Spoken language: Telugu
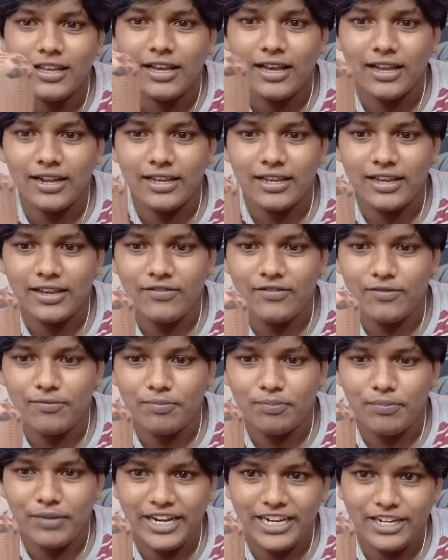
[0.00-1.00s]
అలాగే
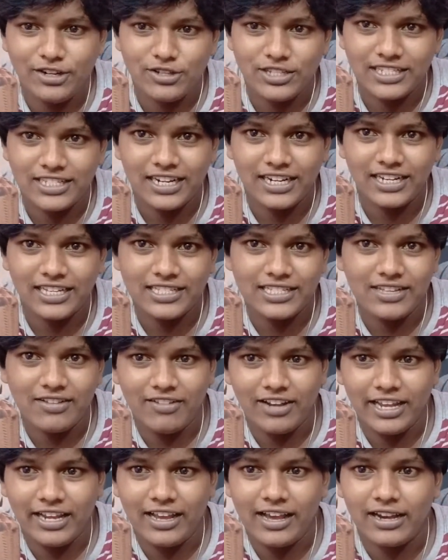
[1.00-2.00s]
పైన వచ్చేసరికి
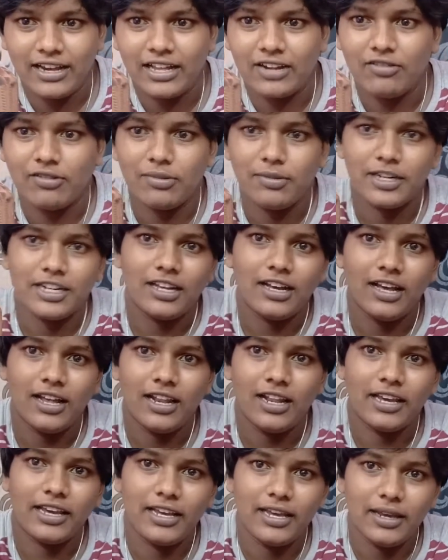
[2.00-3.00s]
శివలింగాకారం అనమాట
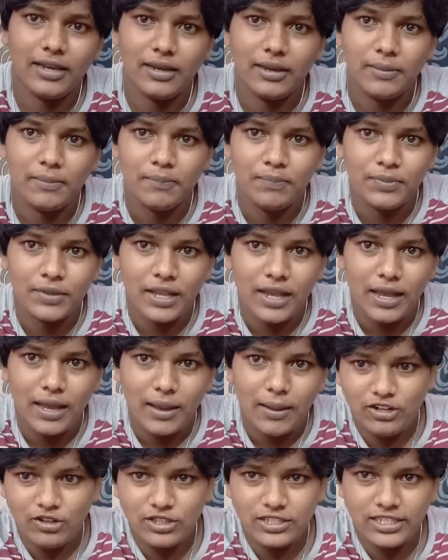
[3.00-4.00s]
అలాగే
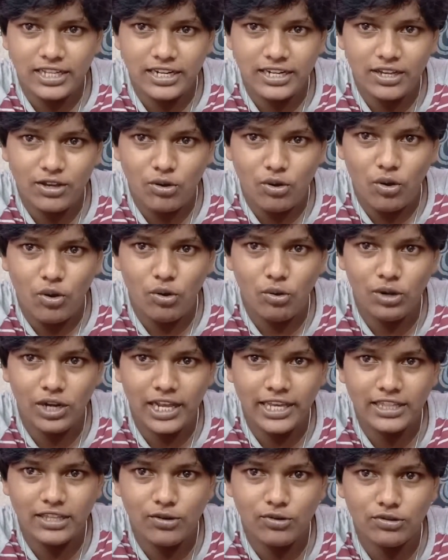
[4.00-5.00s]
పైన వచ్చేసరికి ఒక హోల్
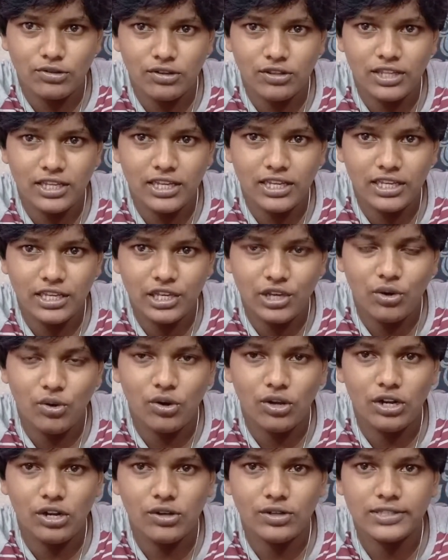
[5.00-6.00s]
అయితే ఉంటుంది ఈ
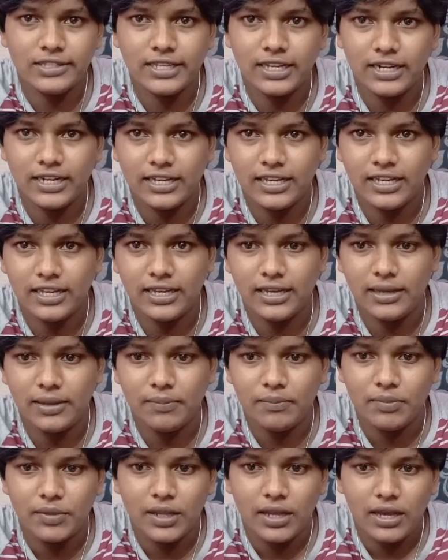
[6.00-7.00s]
హోల్లో వచ్చేసరికి
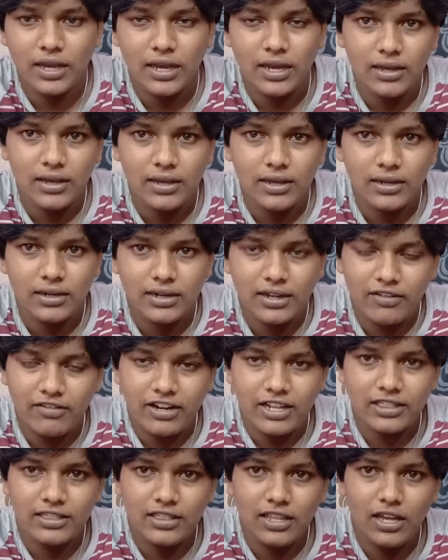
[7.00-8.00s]

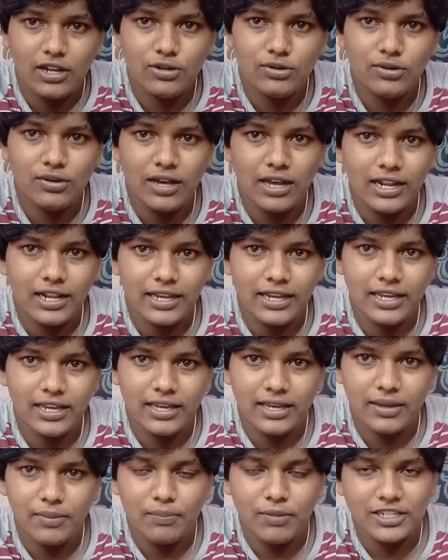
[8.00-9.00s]
నవరత్నాలు అలాగే
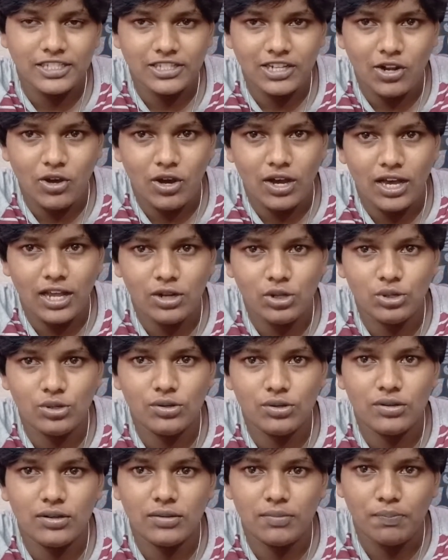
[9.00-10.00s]
పంచలోహాలు
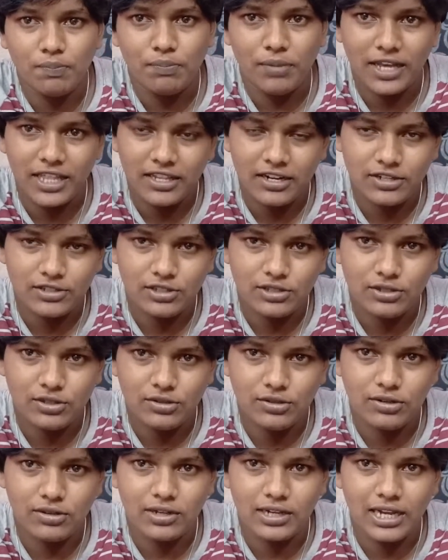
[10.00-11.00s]
పాదరసంతో
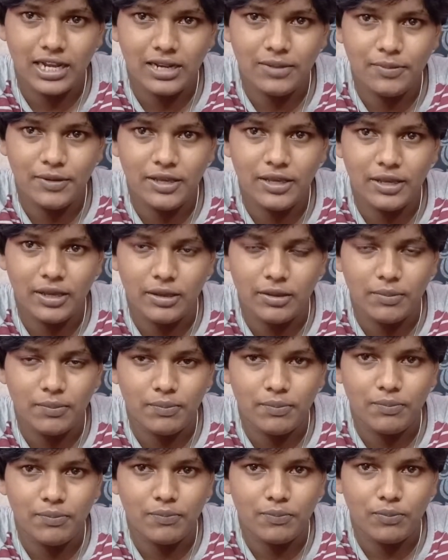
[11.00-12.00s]
కలిపి
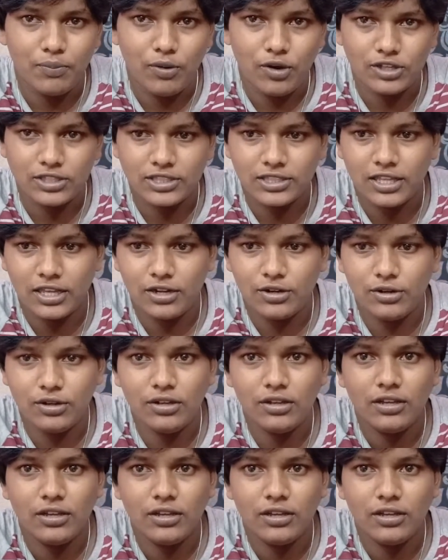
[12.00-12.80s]
పోస్తారు